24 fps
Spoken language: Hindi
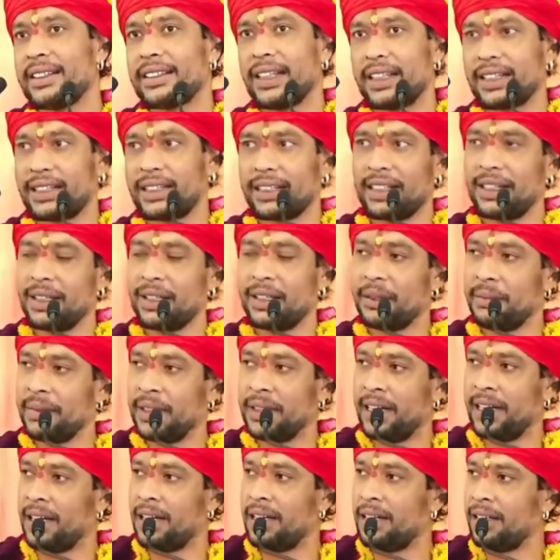सक्रन
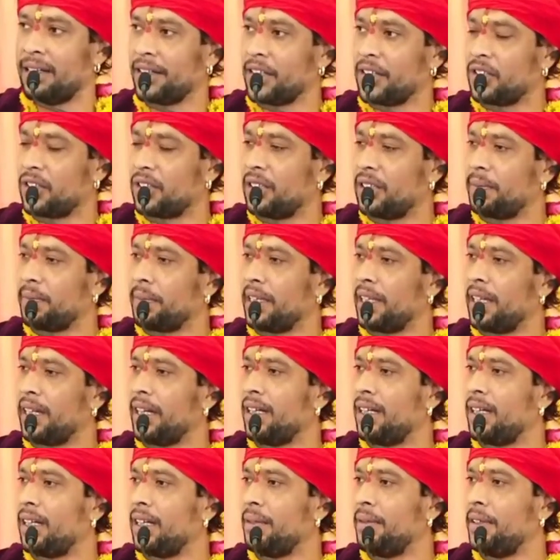मना कृष्ण
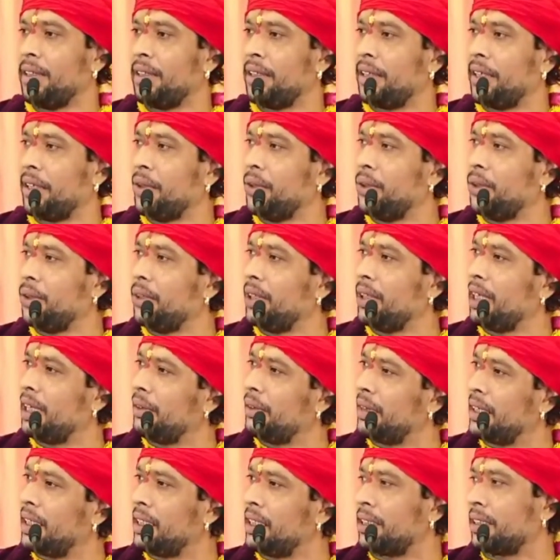पदारविंद हो
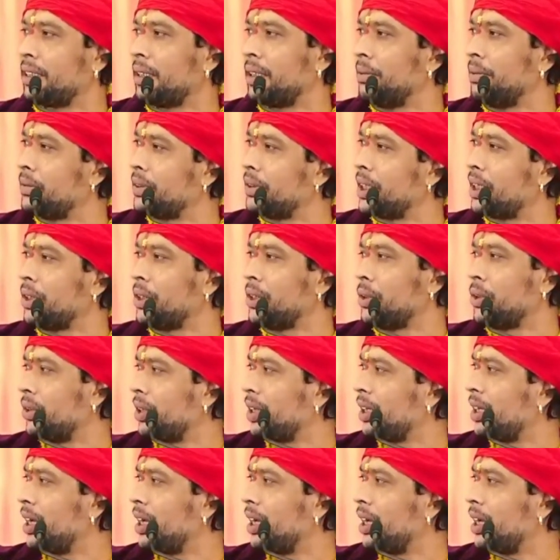निर्वेशितम तद गुण